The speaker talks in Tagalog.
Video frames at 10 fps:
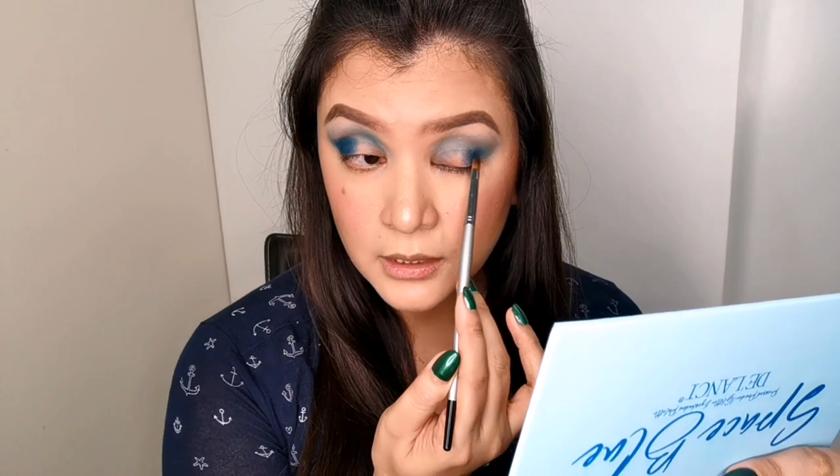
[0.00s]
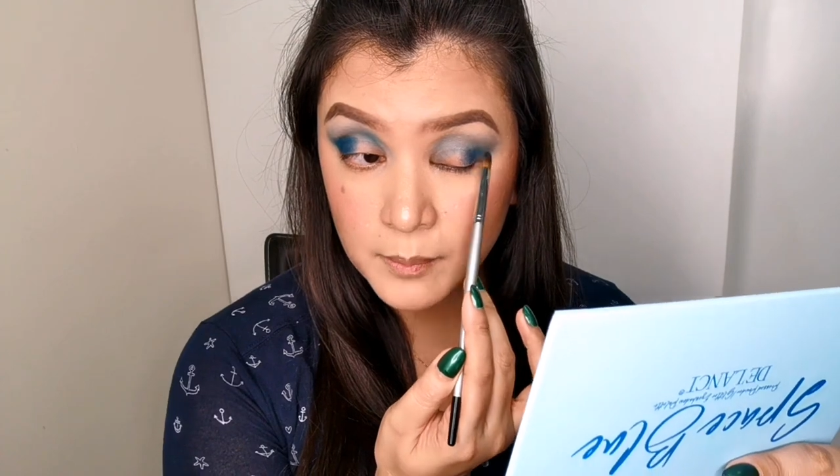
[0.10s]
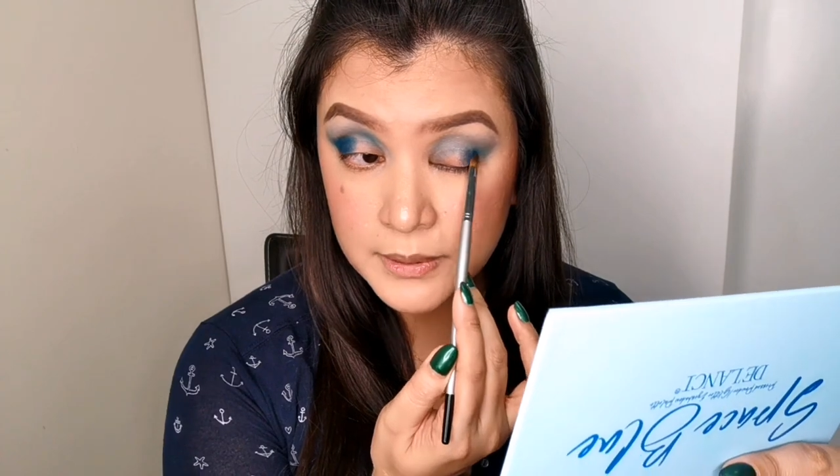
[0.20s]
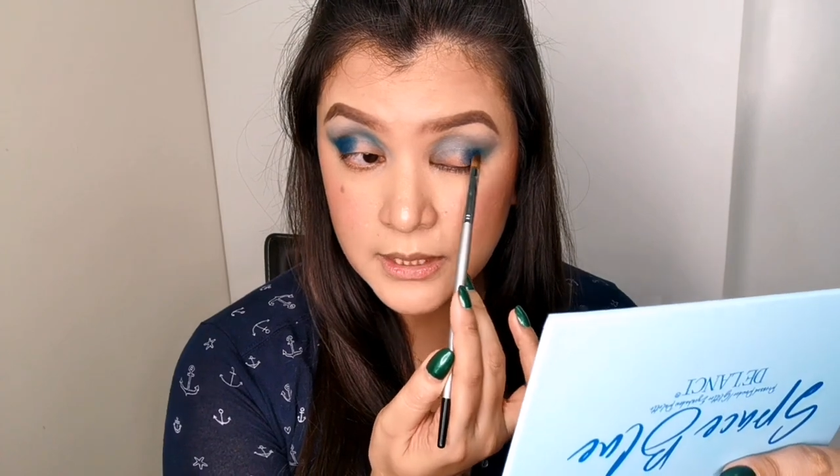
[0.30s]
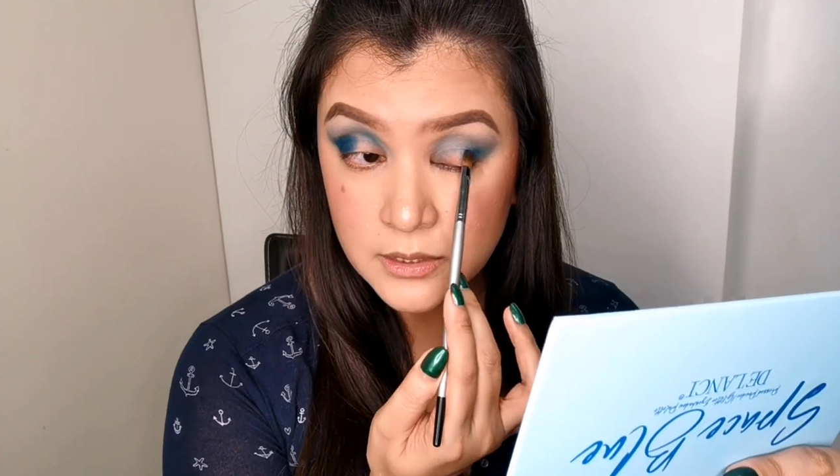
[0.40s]

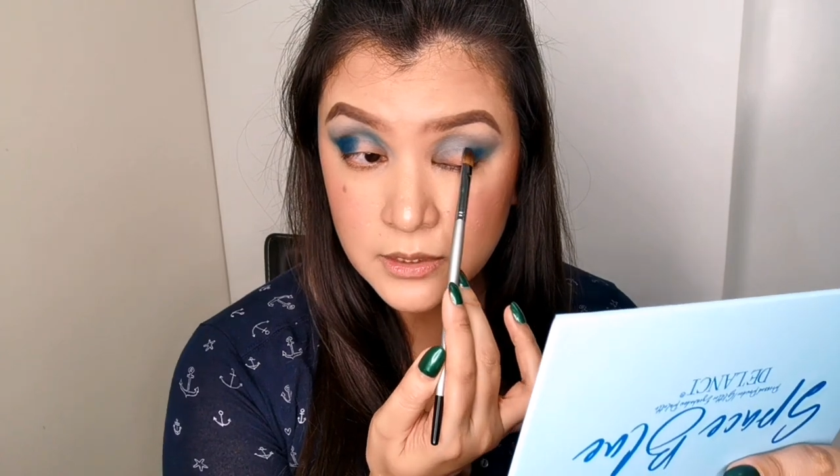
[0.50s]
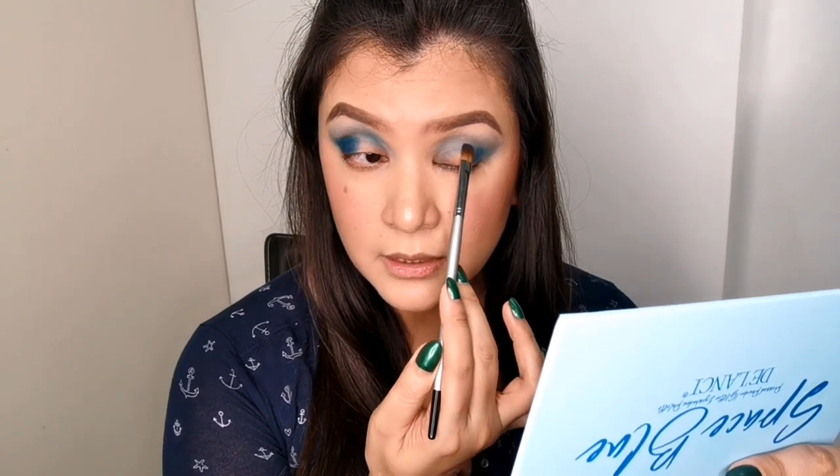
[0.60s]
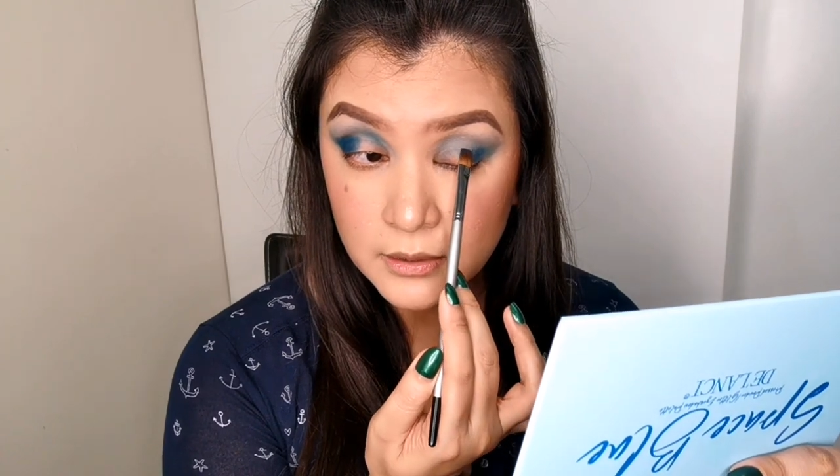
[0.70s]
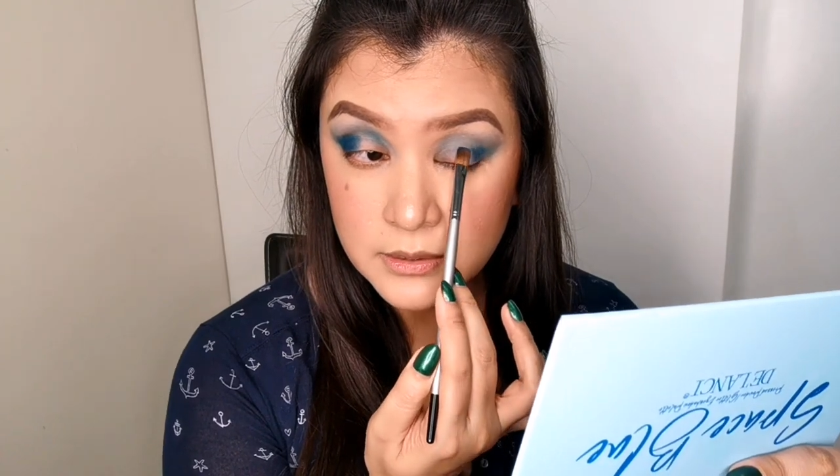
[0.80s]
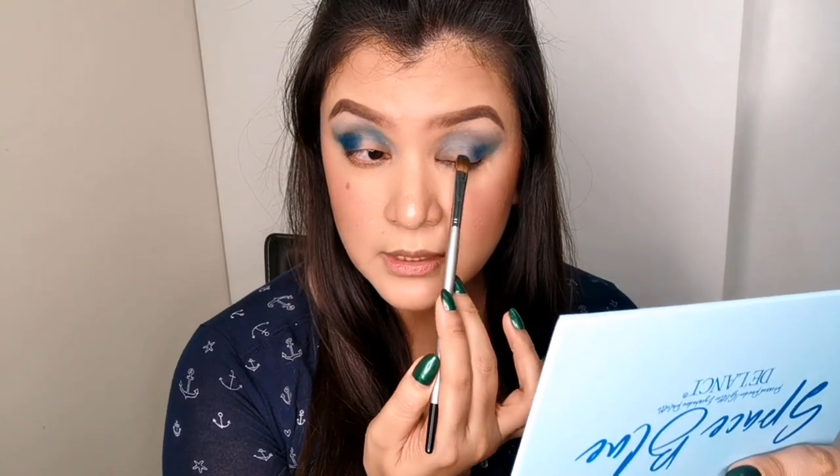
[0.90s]
Ipasensya
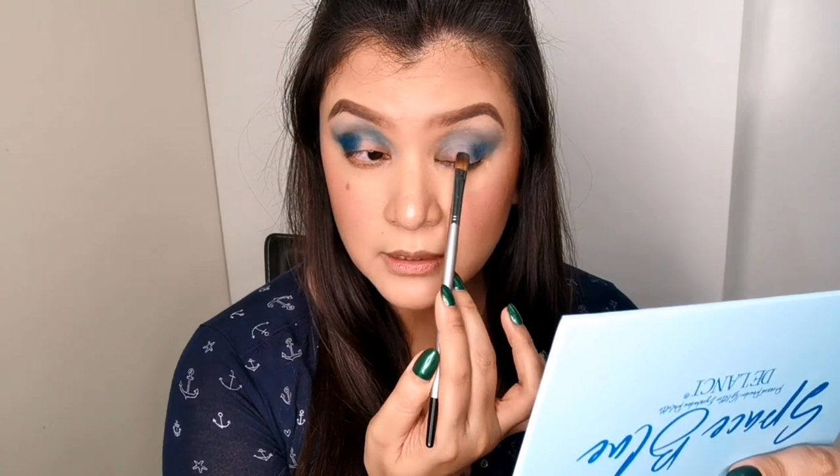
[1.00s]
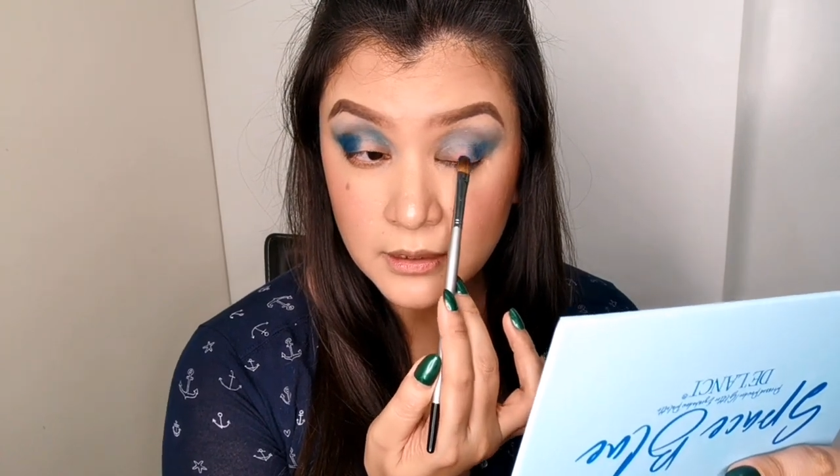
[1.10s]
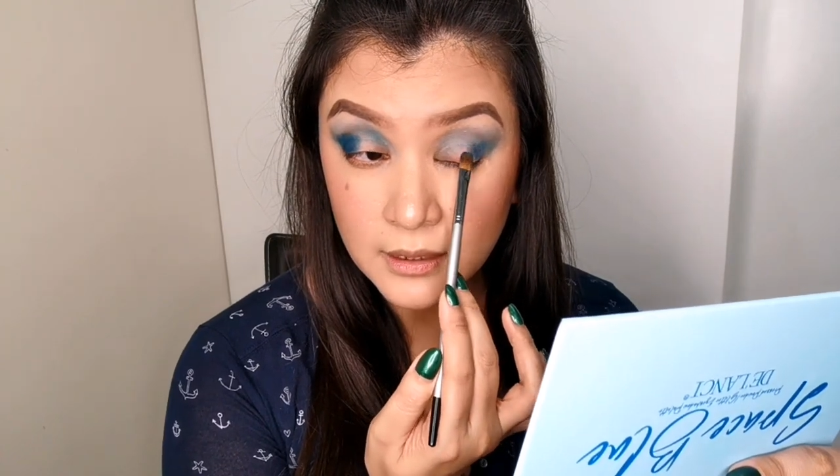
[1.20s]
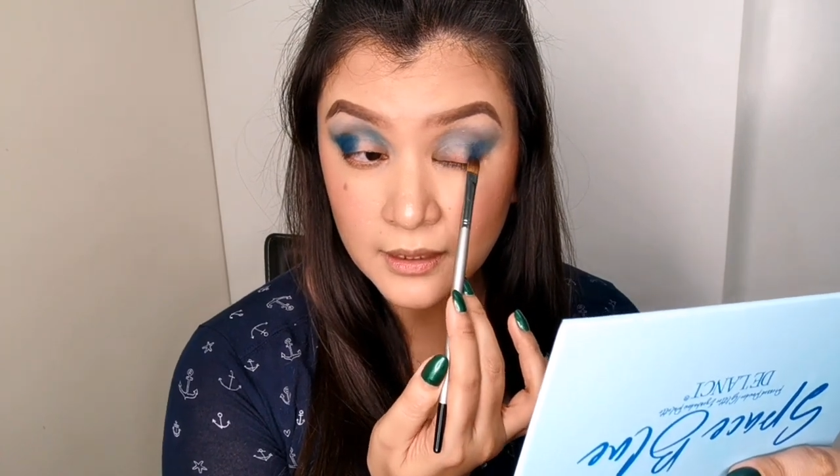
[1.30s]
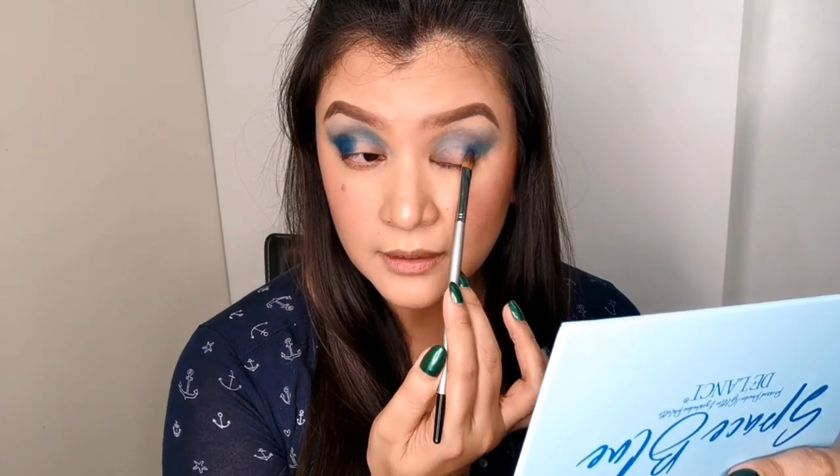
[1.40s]
na kayo sa
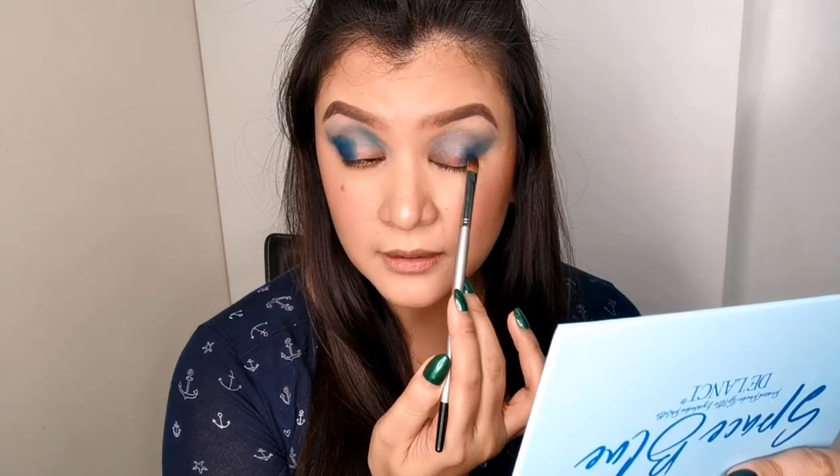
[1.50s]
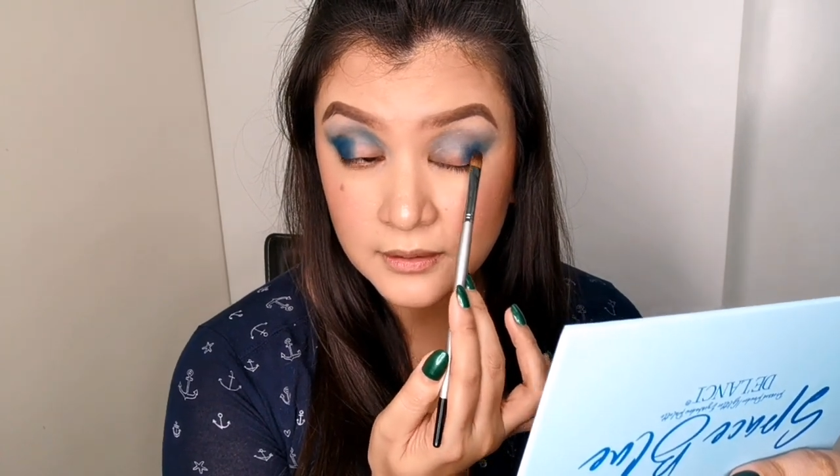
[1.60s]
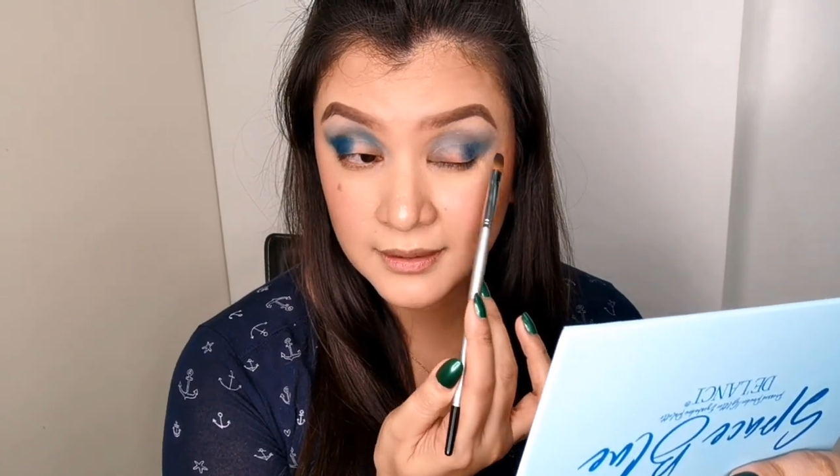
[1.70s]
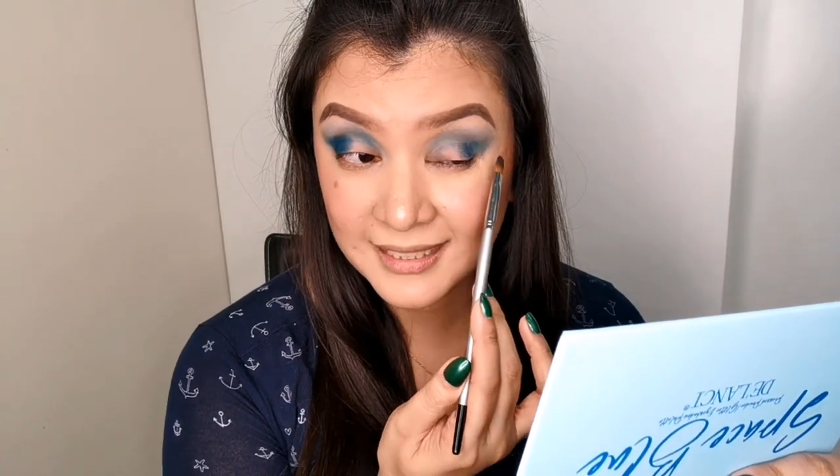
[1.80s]
ingay.